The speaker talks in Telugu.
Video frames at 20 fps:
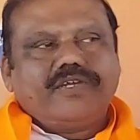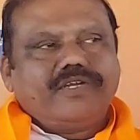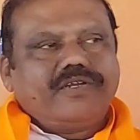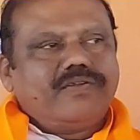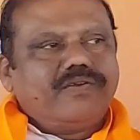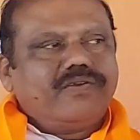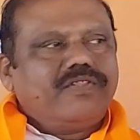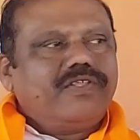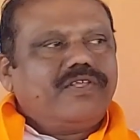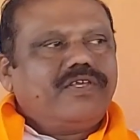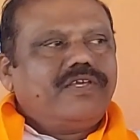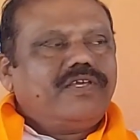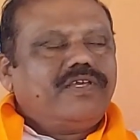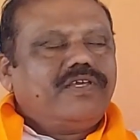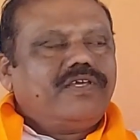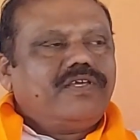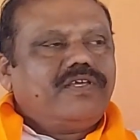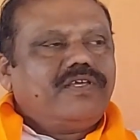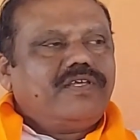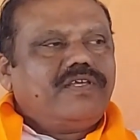రెండవది
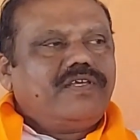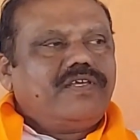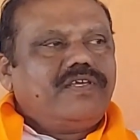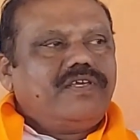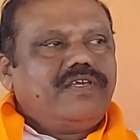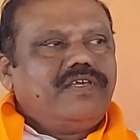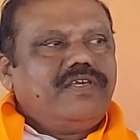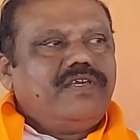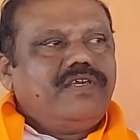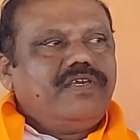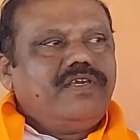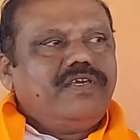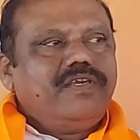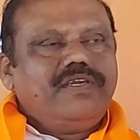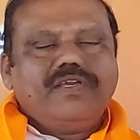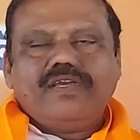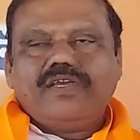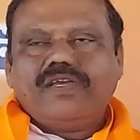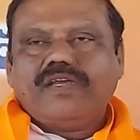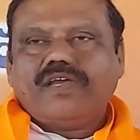ఈ
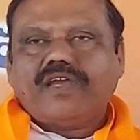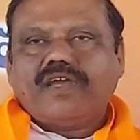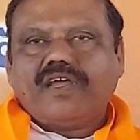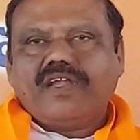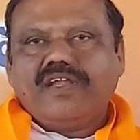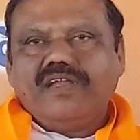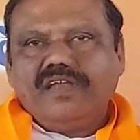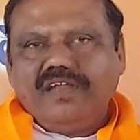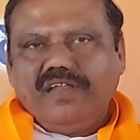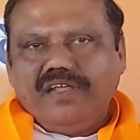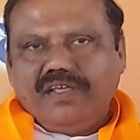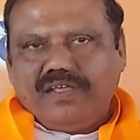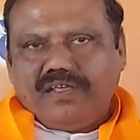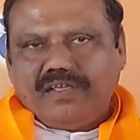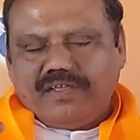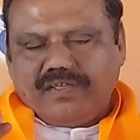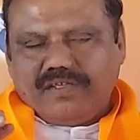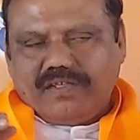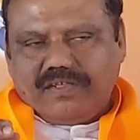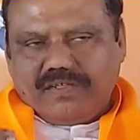అన్ని
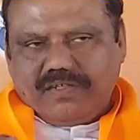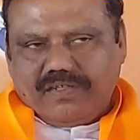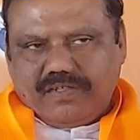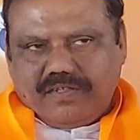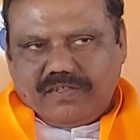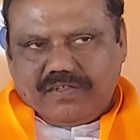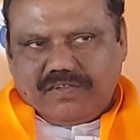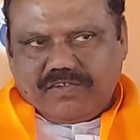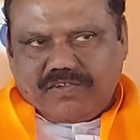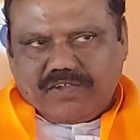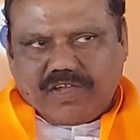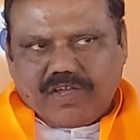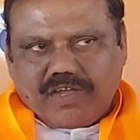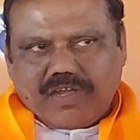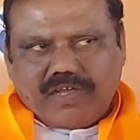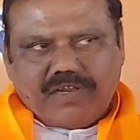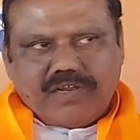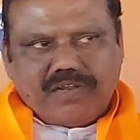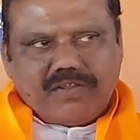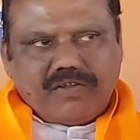
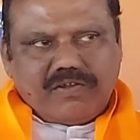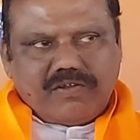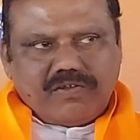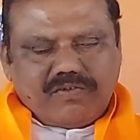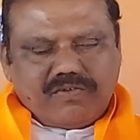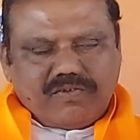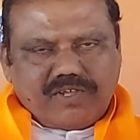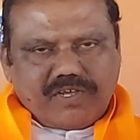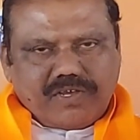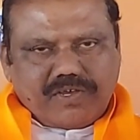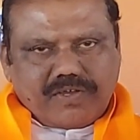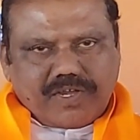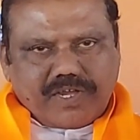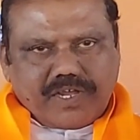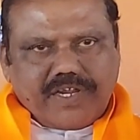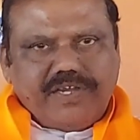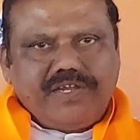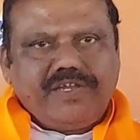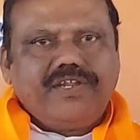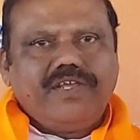శాఖలలో ఉన్న యొక్క
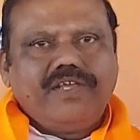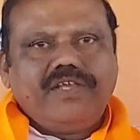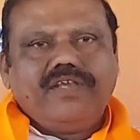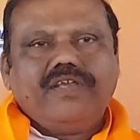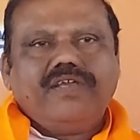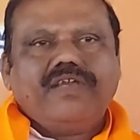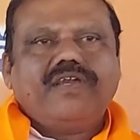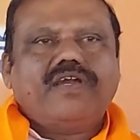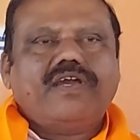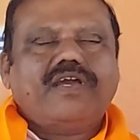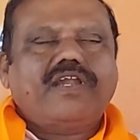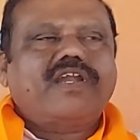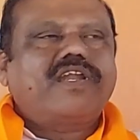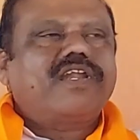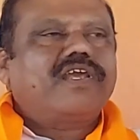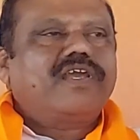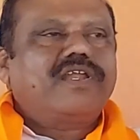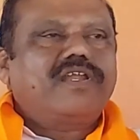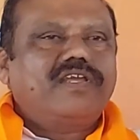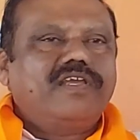ఐటీ
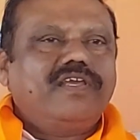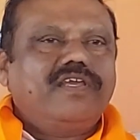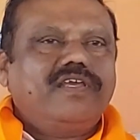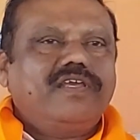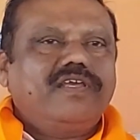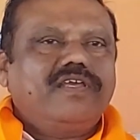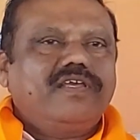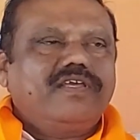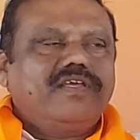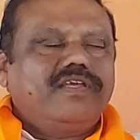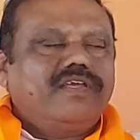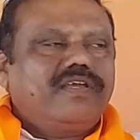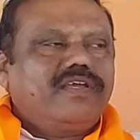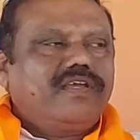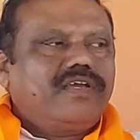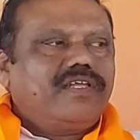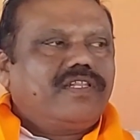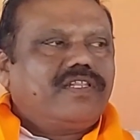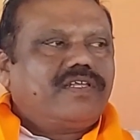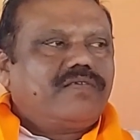కారణంగానే
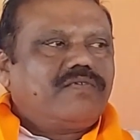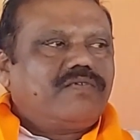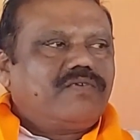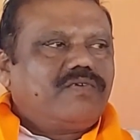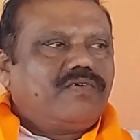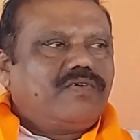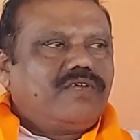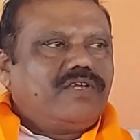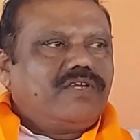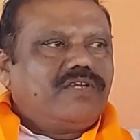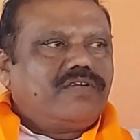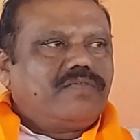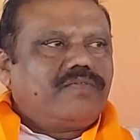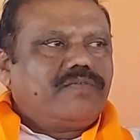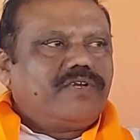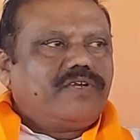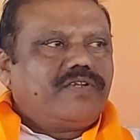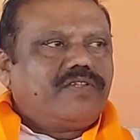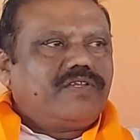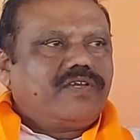గతంలో
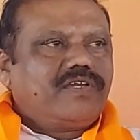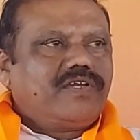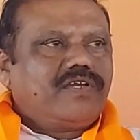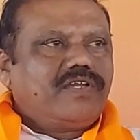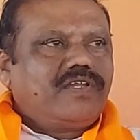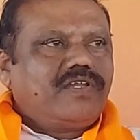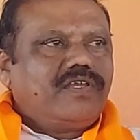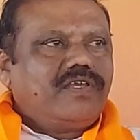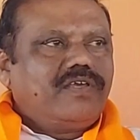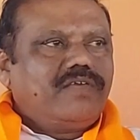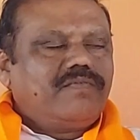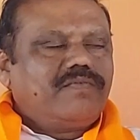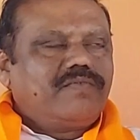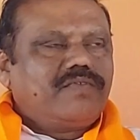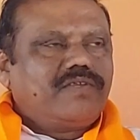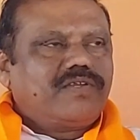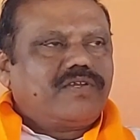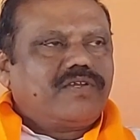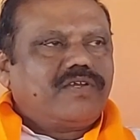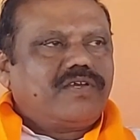ఇంటర్మీడియట్ కానీ
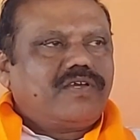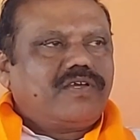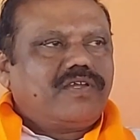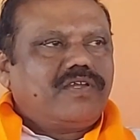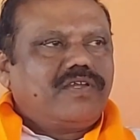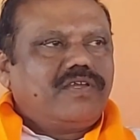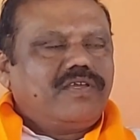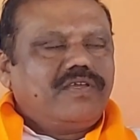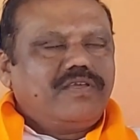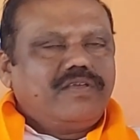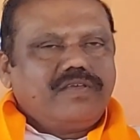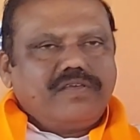ఎంసెట్ కానీ